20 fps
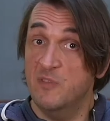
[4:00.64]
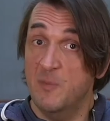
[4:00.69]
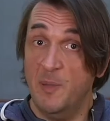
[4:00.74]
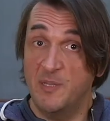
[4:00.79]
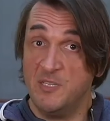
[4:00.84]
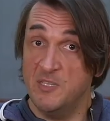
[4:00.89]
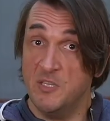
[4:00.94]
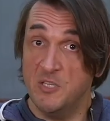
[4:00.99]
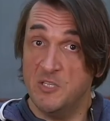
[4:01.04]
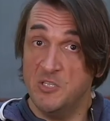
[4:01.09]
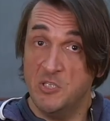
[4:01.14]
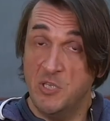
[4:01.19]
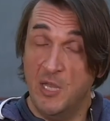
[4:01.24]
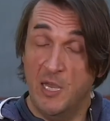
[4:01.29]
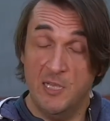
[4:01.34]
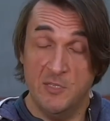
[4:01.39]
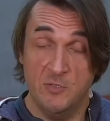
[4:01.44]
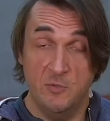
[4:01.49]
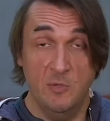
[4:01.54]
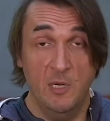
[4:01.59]
fait partie de cette
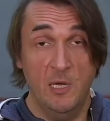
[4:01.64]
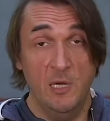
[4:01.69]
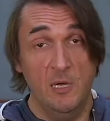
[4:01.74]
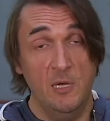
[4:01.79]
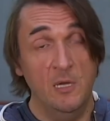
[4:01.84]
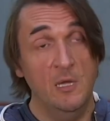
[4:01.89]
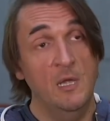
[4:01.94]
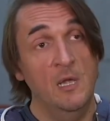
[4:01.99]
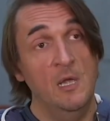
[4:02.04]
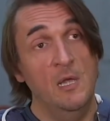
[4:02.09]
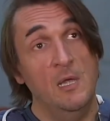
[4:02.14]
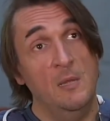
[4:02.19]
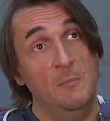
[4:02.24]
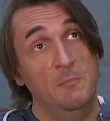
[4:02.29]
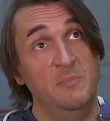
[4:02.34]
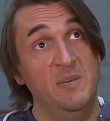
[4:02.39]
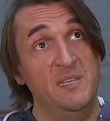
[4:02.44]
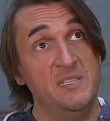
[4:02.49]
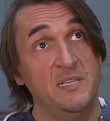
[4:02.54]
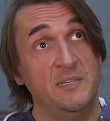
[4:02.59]
génération-là, hein.
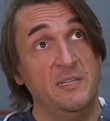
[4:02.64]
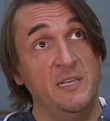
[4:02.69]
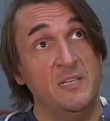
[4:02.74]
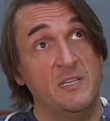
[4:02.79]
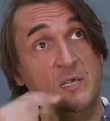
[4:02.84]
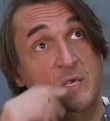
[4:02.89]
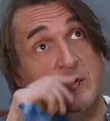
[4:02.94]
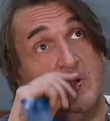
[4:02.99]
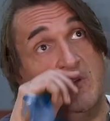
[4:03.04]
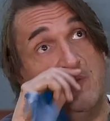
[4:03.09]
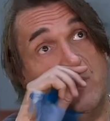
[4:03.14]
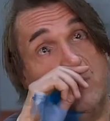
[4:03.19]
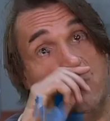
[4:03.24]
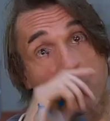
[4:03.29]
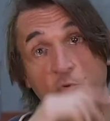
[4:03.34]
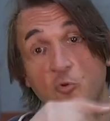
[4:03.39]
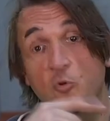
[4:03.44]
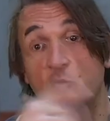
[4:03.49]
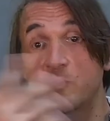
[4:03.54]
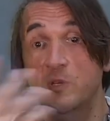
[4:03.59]
mais certains autres en fait
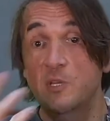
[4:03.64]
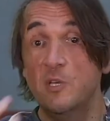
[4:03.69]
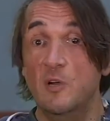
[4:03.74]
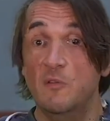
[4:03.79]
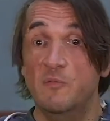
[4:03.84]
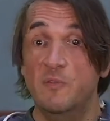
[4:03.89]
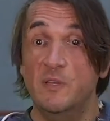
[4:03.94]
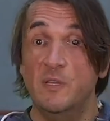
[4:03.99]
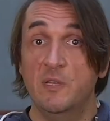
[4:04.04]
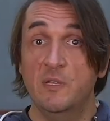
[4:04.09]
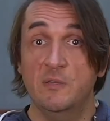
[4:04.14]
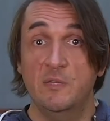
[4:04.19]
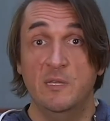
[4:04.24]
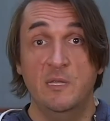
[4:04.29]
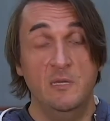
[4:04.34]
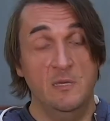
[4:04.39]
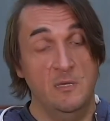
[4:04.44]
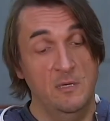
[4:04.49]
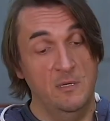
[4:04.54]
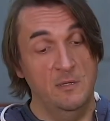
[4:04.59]
vont devenir en fait un
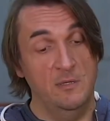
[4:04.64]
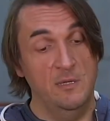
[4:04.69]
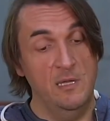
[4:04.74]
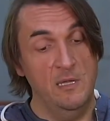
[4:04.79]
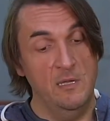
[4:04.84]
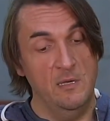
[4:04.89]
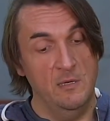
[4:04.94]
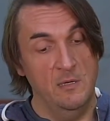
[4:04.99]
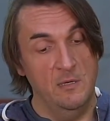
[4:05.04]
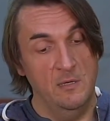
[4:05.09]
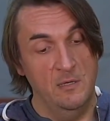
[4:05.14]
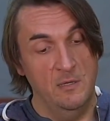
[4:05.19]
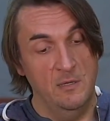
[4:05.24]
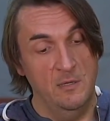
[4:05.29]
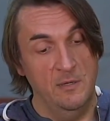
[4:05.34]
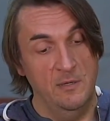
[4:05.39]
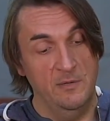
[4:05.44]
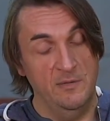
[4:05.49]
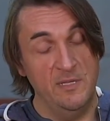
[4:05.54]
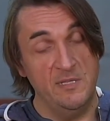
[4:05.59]
des, euh,
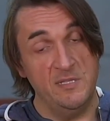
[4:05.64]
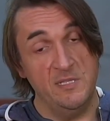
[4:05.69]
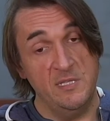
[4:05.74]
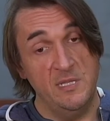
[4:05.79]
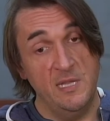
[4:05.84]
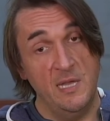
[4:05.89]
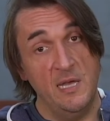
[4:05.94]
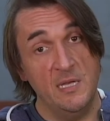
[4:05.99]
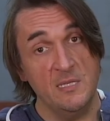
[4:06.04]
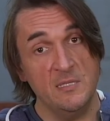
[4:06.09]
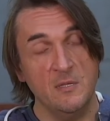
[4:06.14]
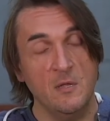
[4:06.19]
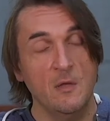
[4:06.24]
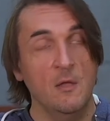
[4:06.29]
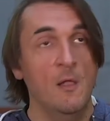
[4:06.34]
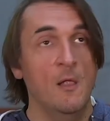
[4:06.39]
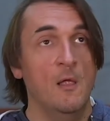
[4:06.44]
des, cinéastes.